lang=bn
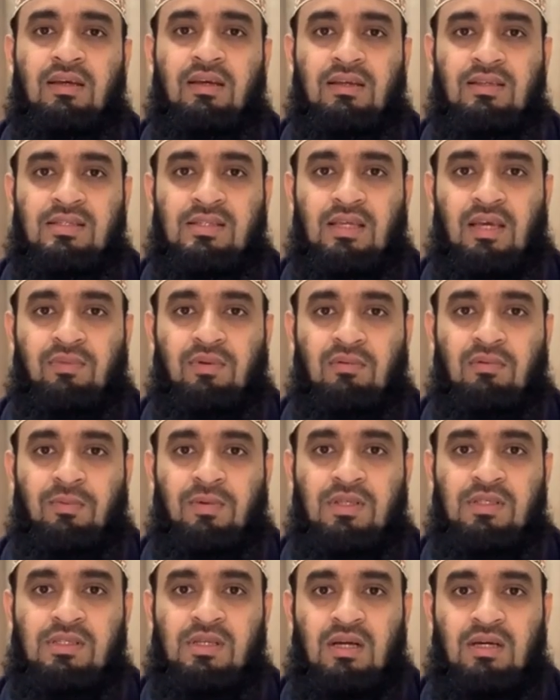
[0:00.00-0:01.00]
এই সিয়ামের
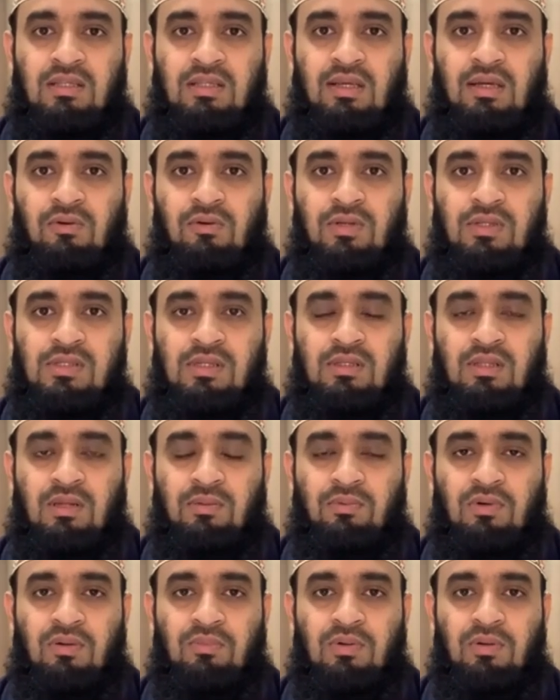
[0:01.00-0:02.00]
ব্যাপারে ছাড় দেওয়া হয়েছে
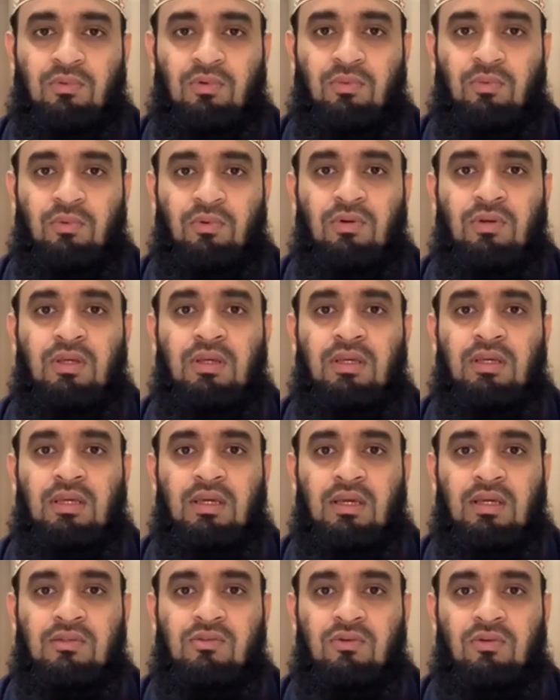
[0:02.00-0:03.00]
তারপর আমরা বলবো কি
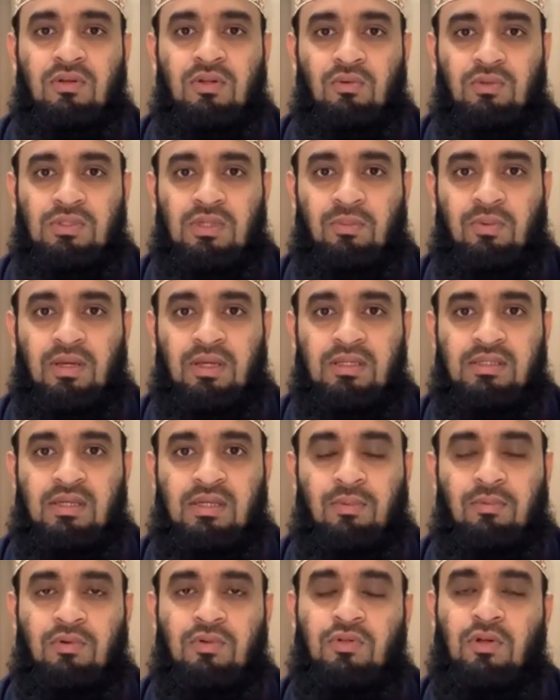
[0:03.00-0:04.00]
কাজ করলে রোজা ভেঙে যায়
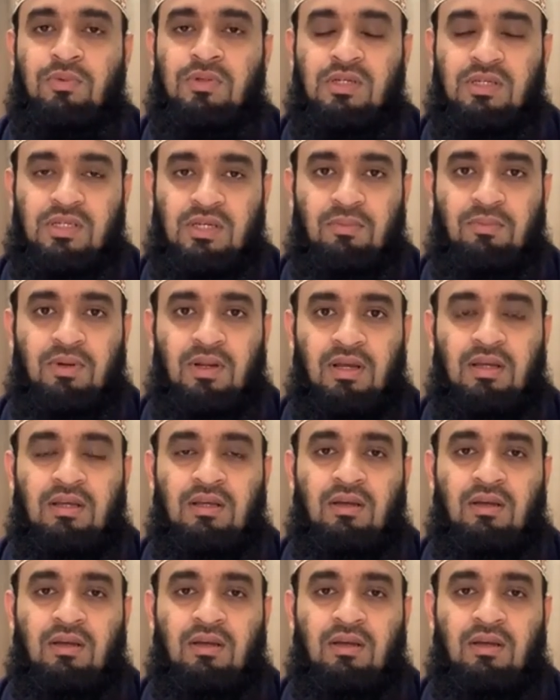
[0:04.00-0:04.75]
এবং সবশেষে আমরা